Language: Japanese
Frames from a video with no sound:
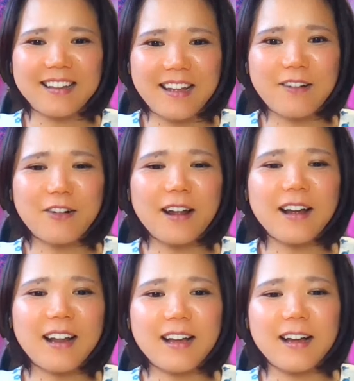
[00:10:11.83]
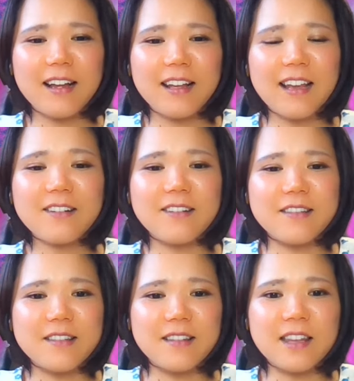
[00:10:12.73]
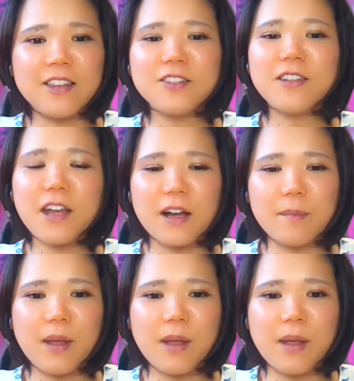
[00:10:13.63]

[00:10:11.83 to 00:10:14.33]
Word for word: で、これから約20年間、